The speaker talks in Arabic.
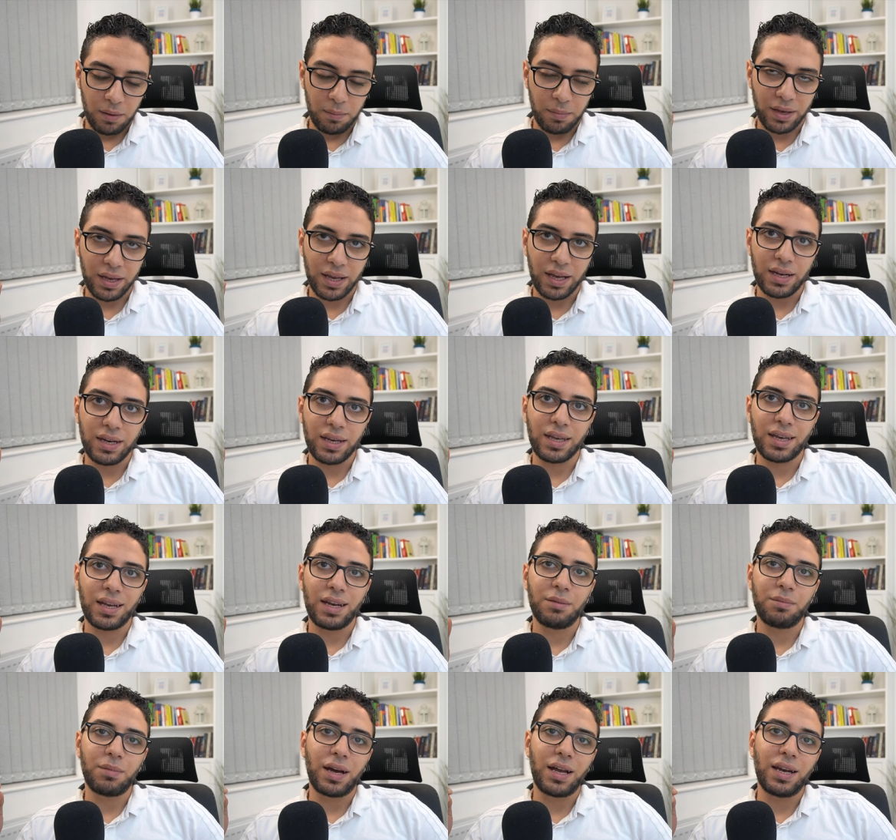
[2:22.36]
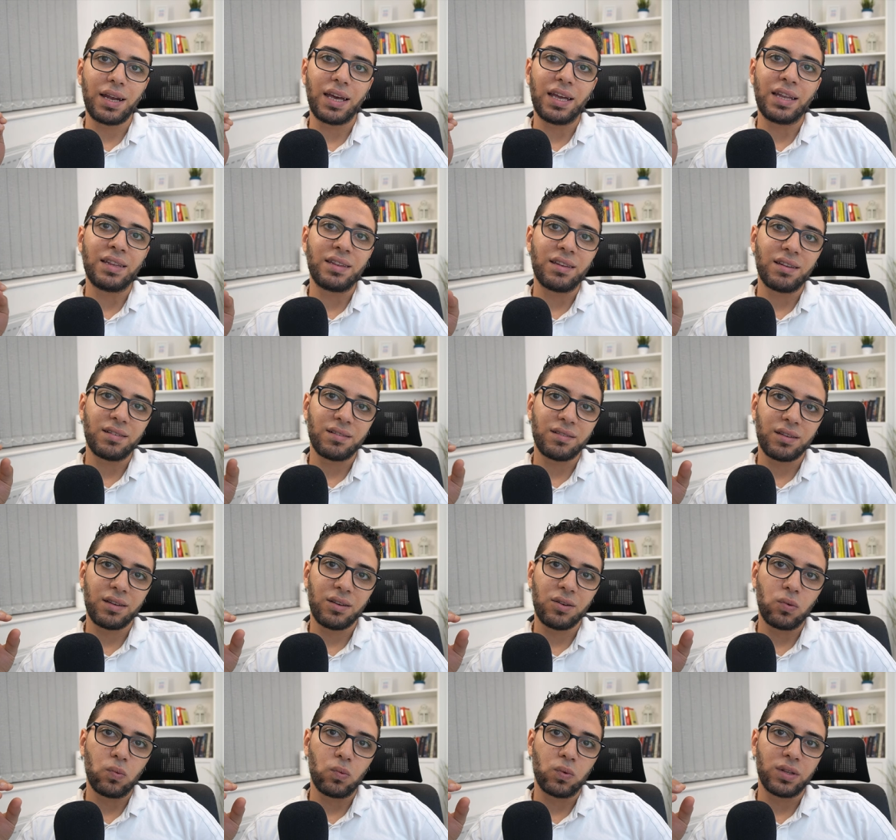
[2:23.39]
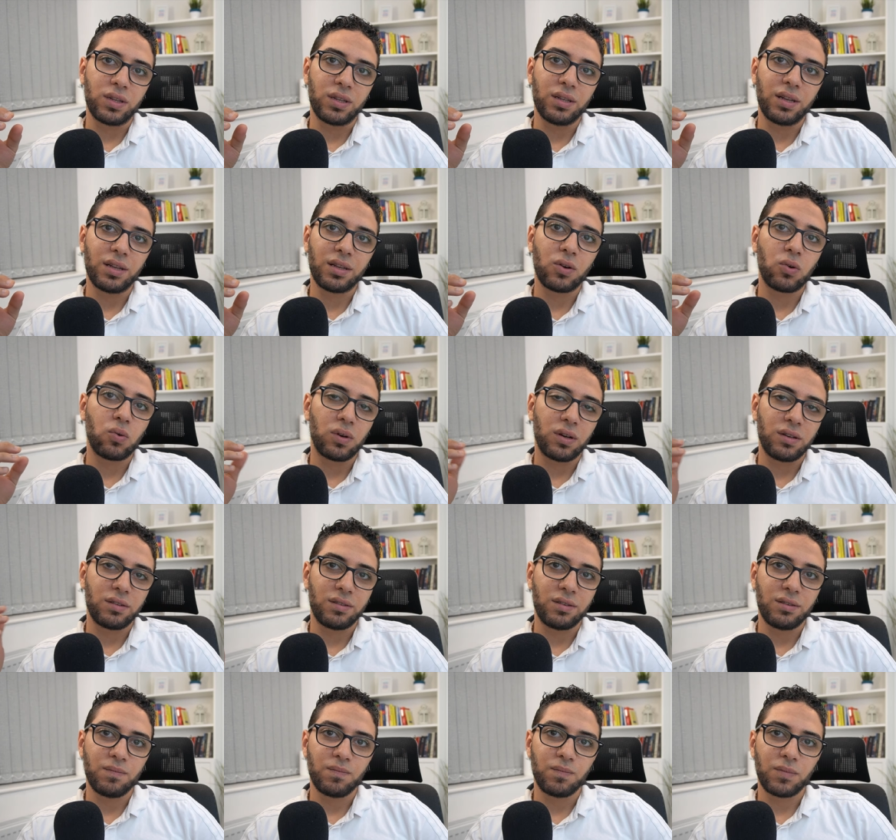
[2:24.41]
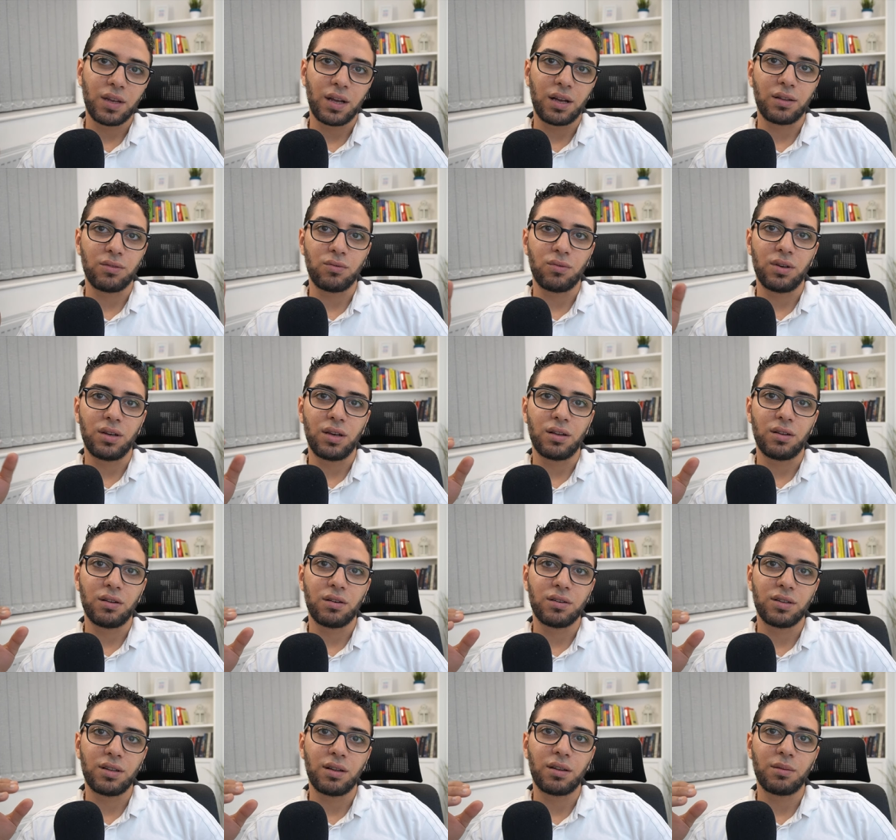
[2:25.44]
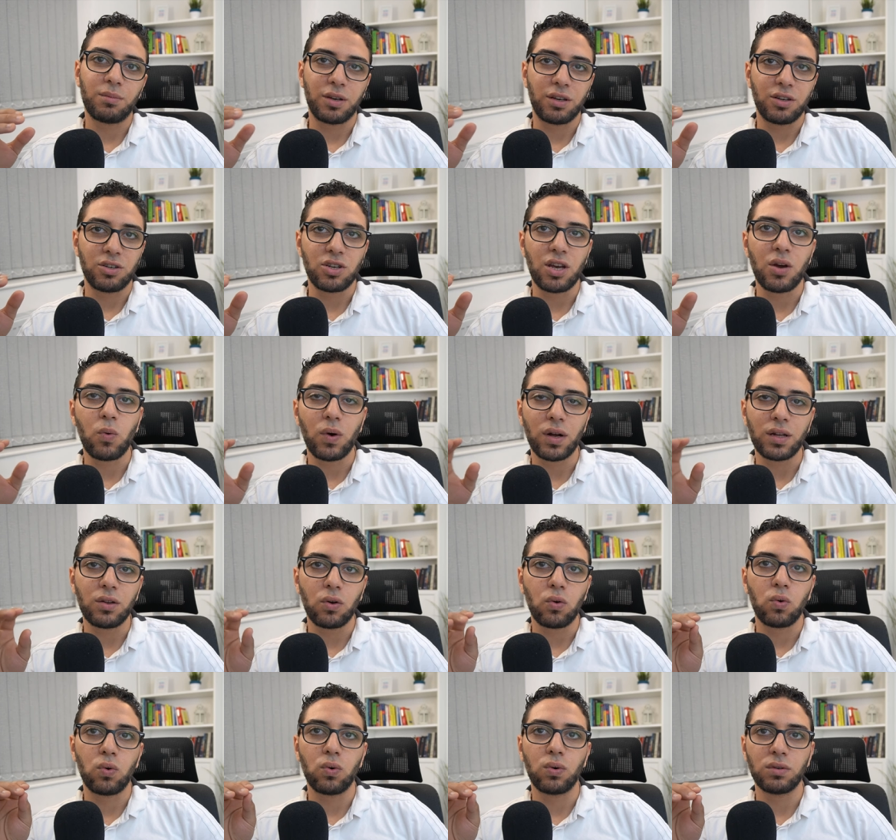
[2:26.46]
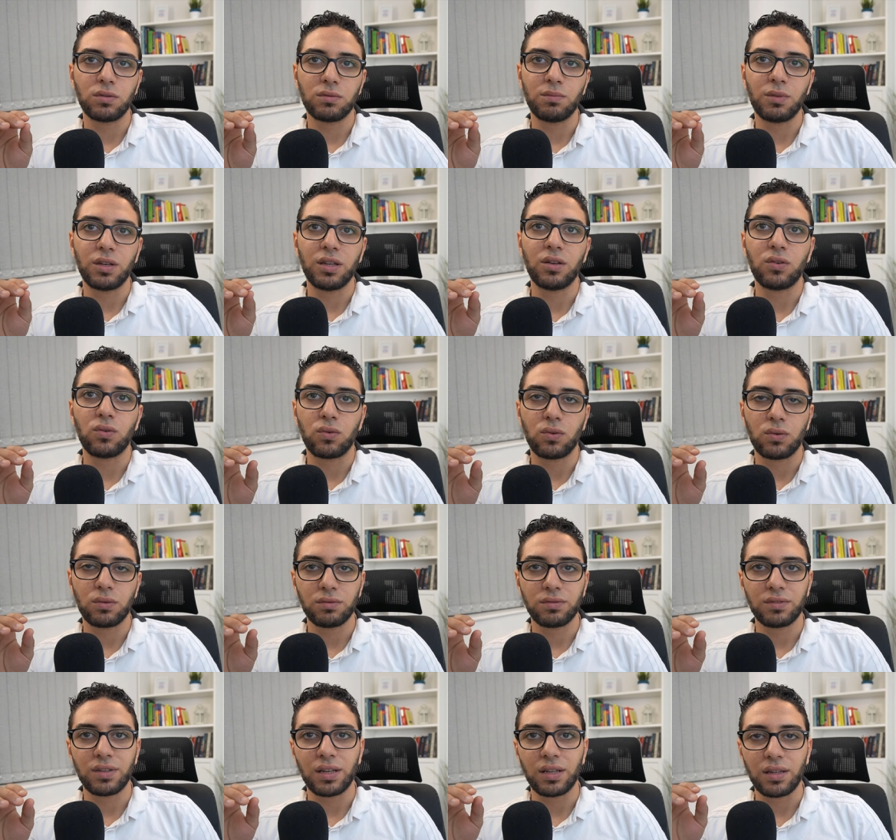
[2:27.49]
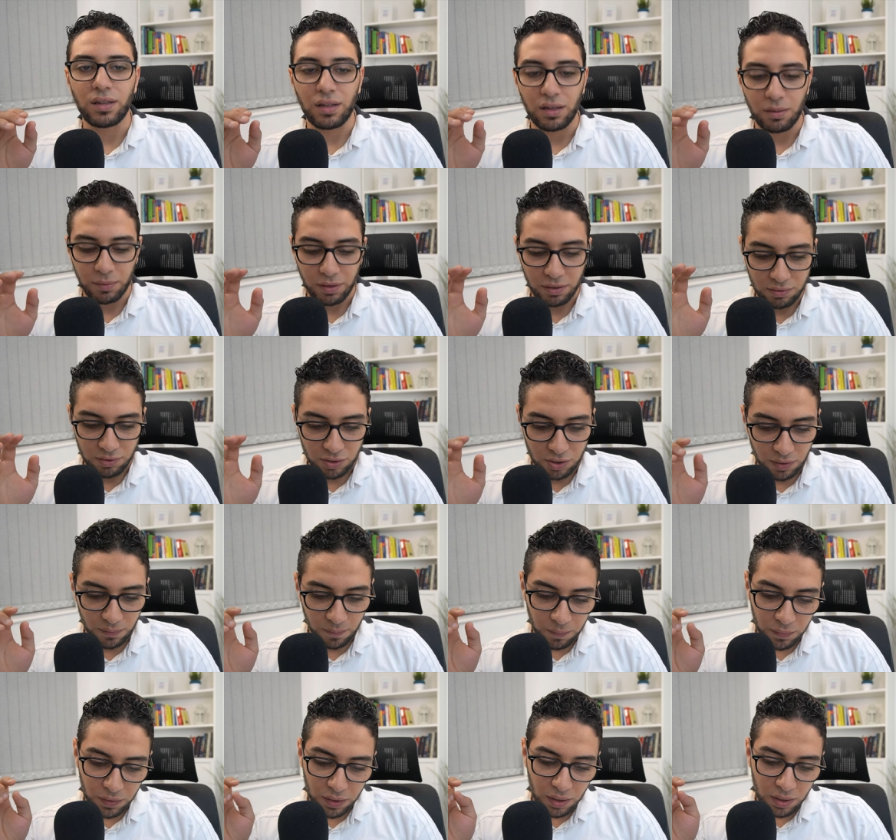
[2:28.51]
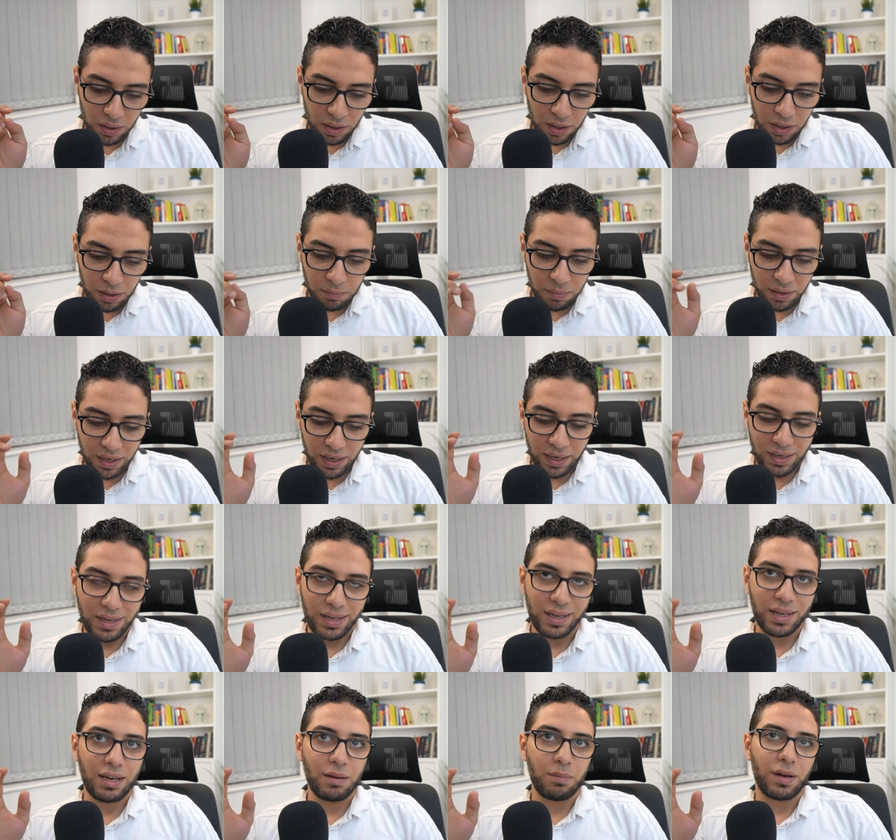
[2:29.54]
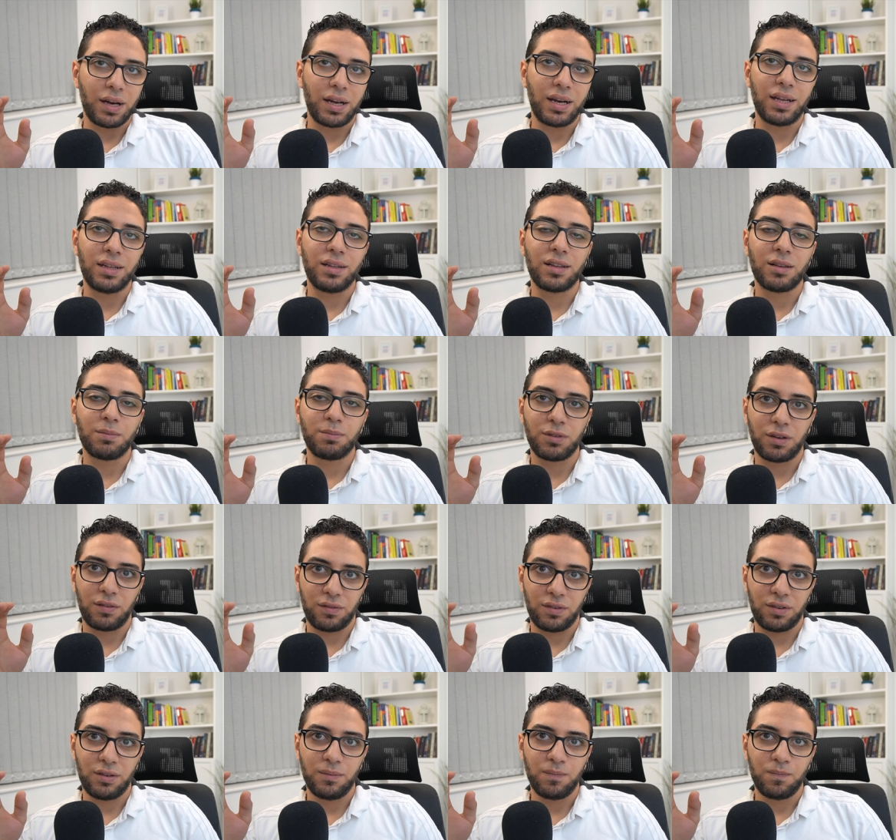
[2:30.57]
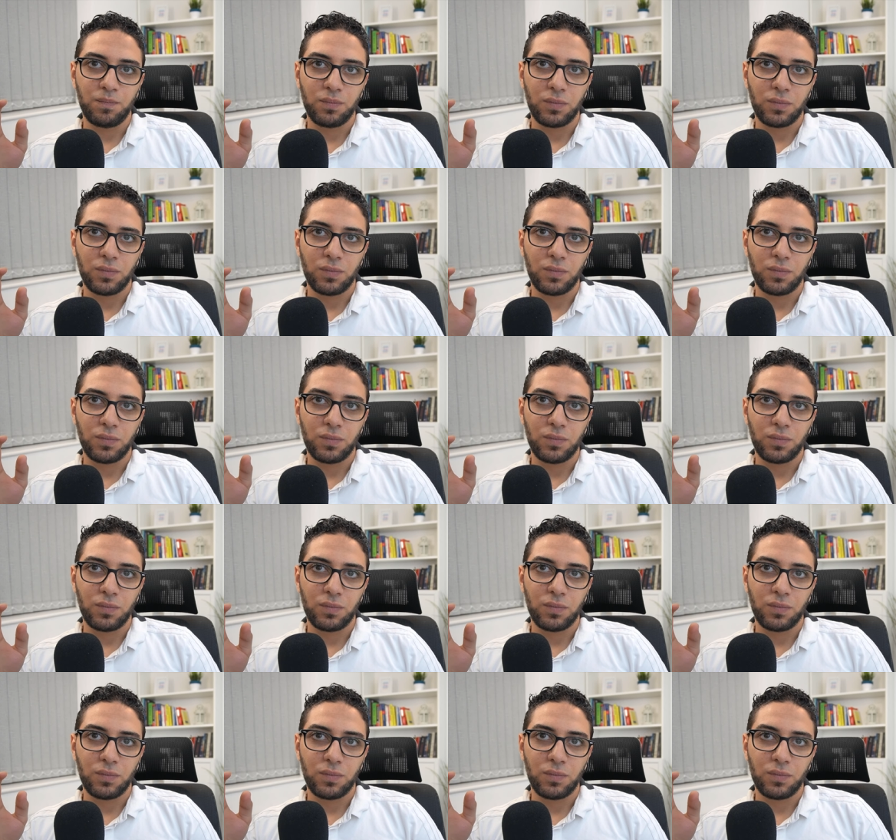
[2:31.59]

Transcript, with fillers: بعد كده نتكلم على التستنج والداتا كواليتي هتقول لي ايه علاقه الداتا مايجريشن هو ده كور من الكورس بتاع الداتا مايجريشن بعد كده نتكلم على الداتا برايفسي